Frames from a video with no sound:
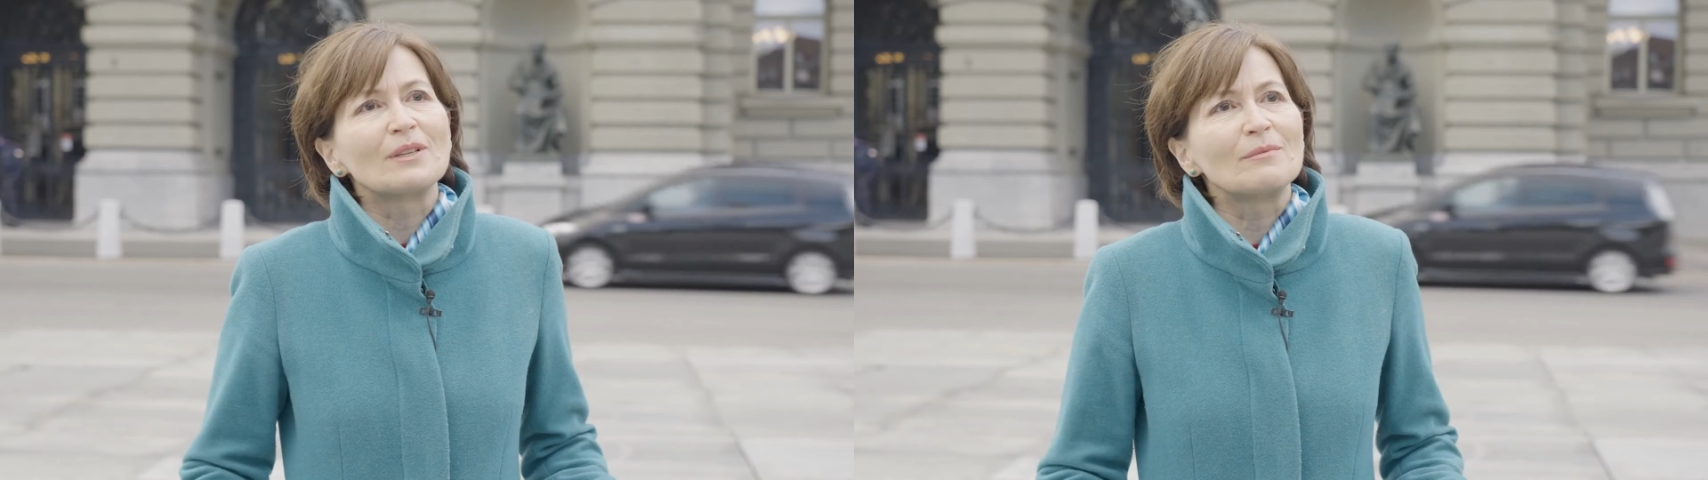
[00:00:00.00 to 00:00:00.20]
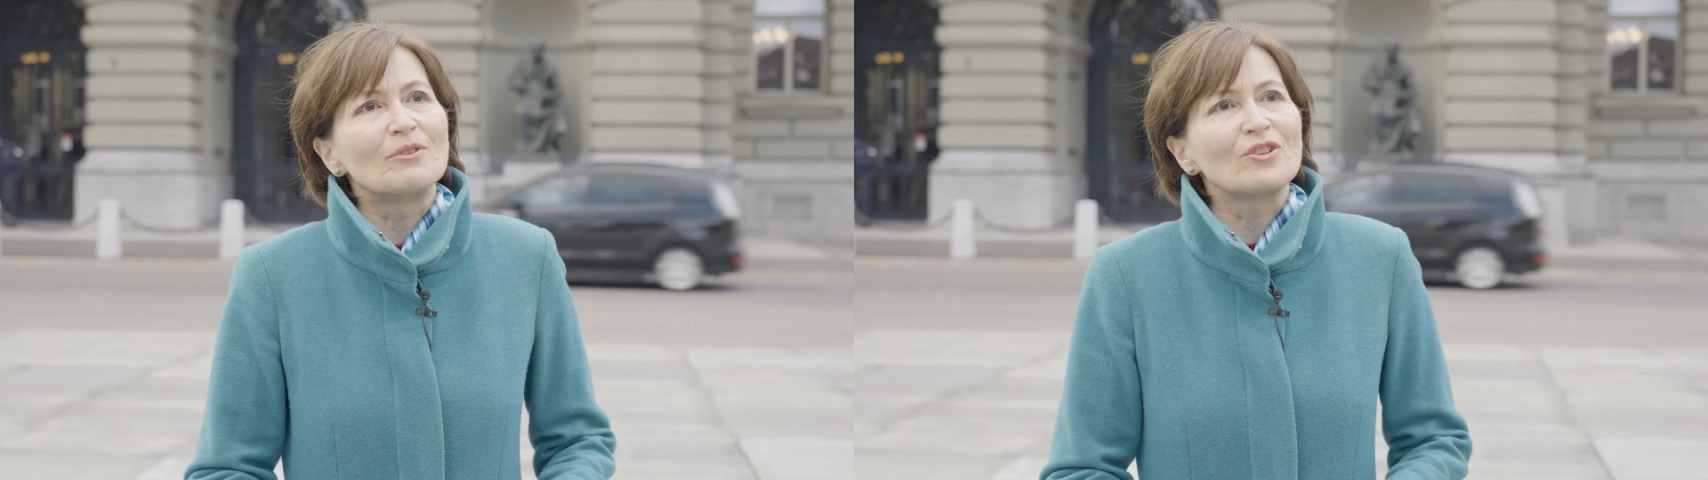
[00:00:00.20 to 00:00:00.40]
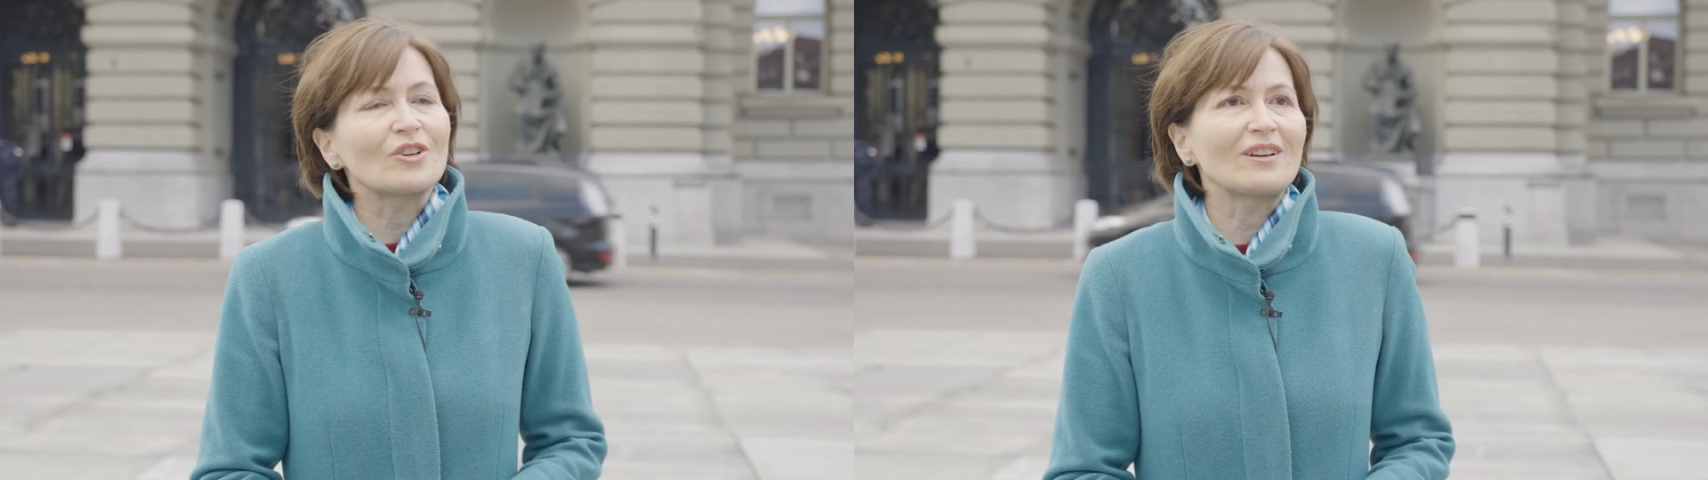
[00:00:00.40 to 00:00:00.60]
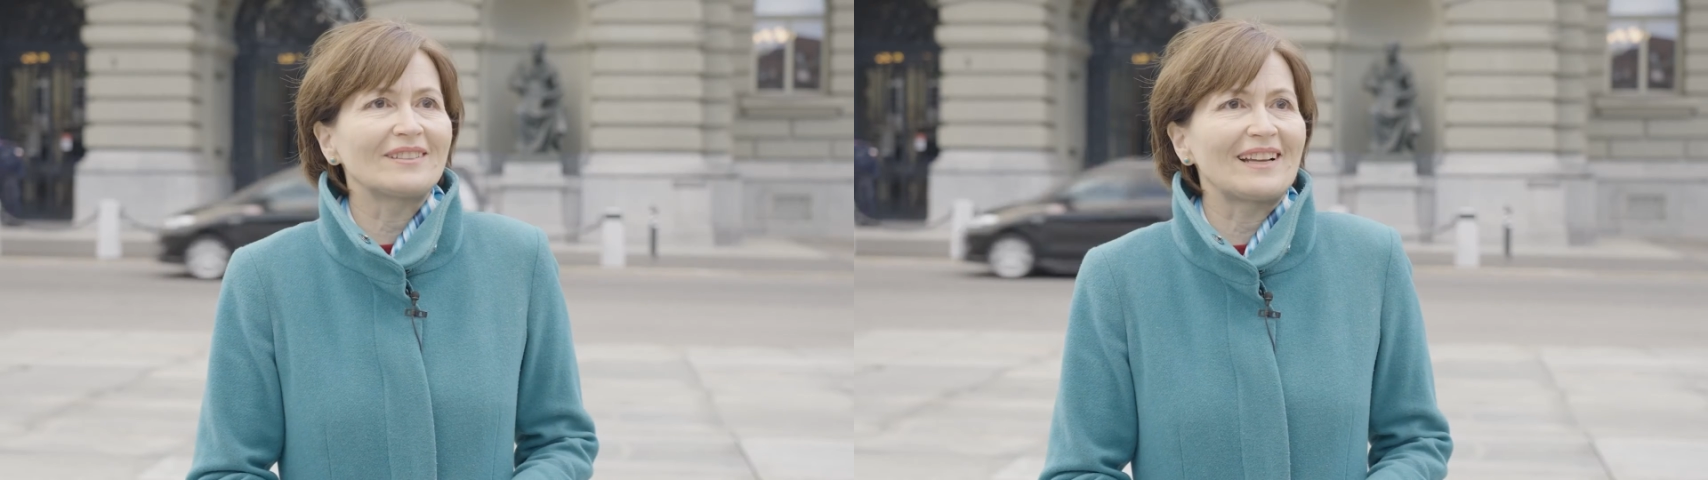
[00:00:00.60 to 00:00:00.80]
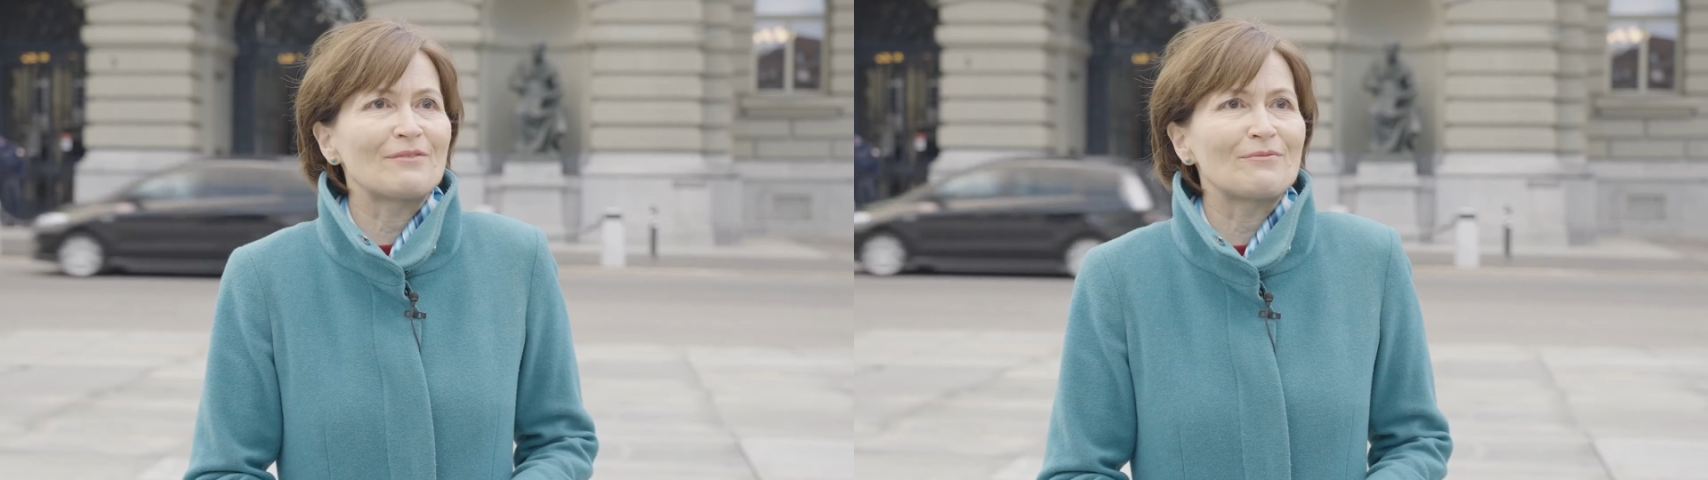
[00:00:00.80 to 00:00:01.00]
wo ich Menschen
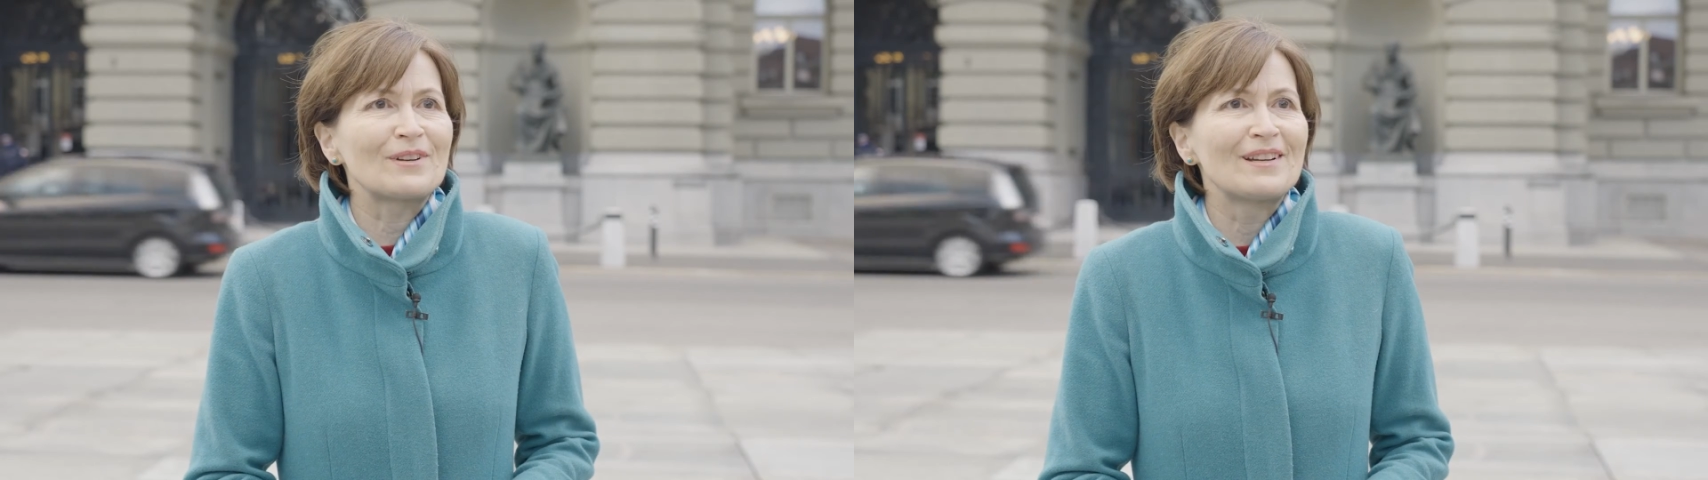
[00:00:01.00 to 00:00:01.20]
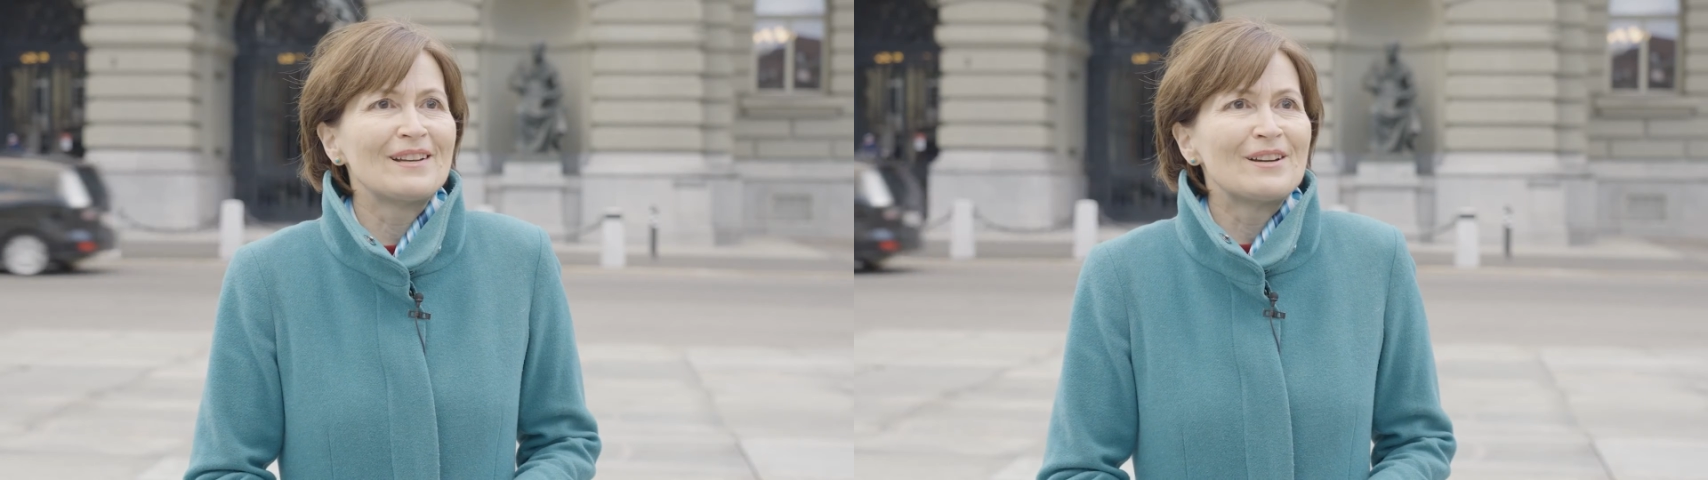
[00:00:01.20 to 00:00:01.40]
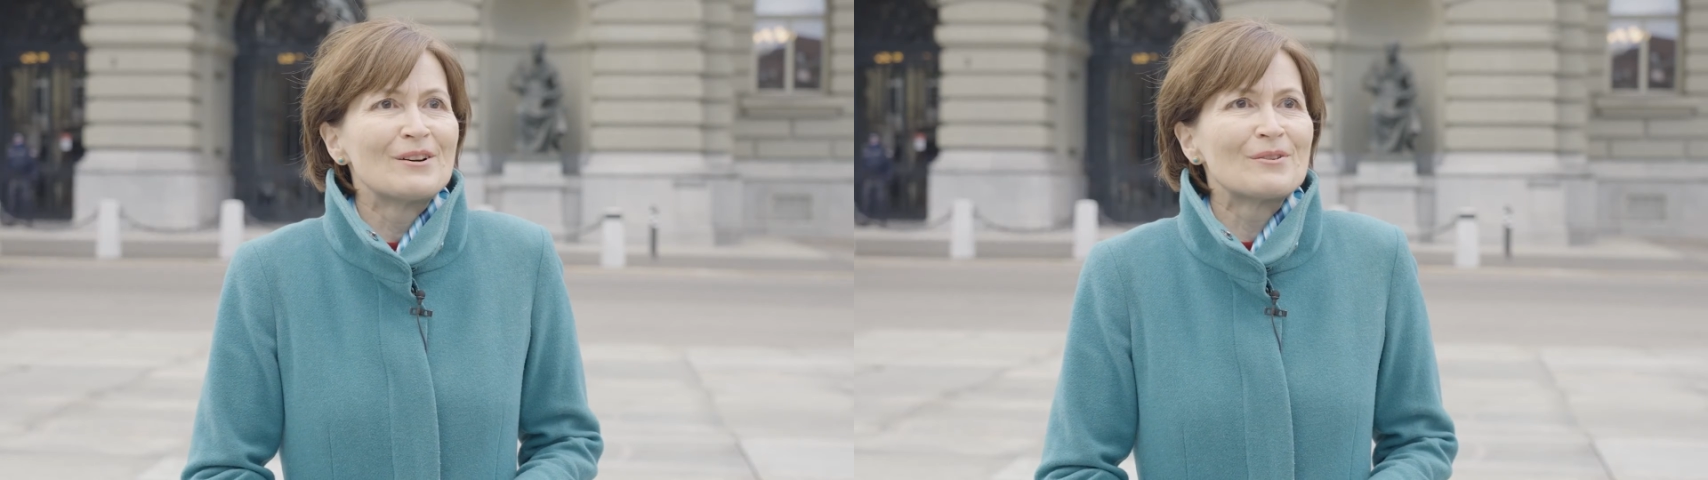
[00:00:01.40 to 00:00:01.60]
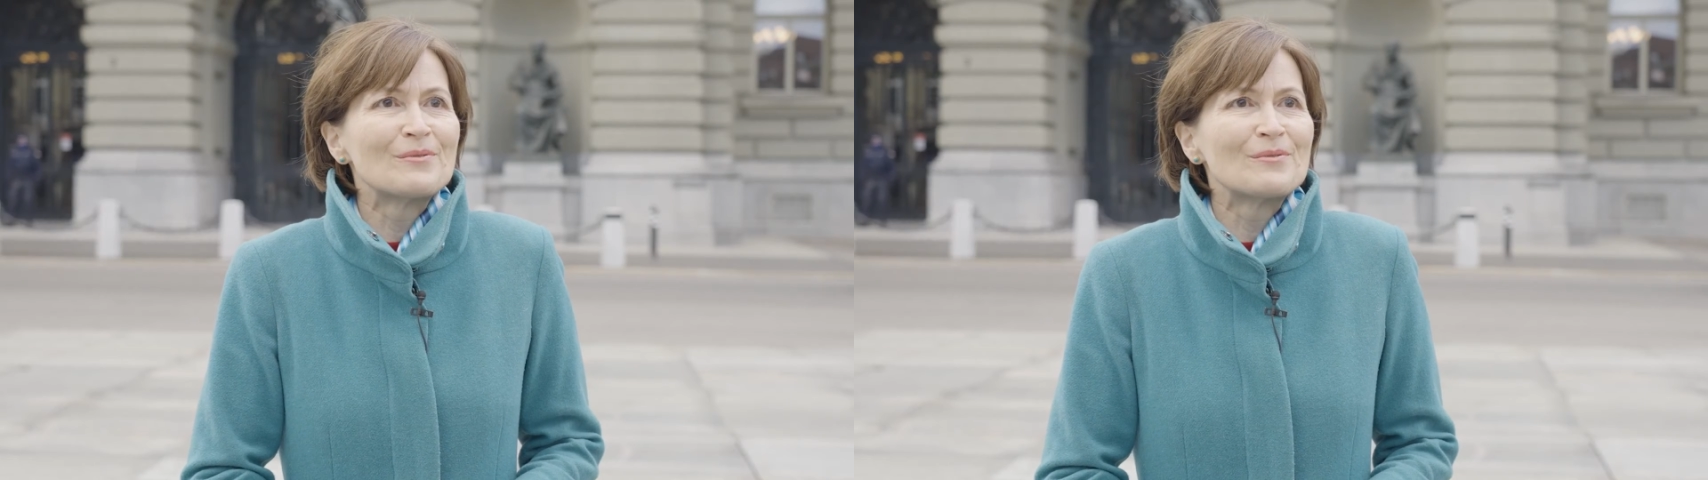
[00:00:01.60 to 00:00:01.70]
kann treffen kann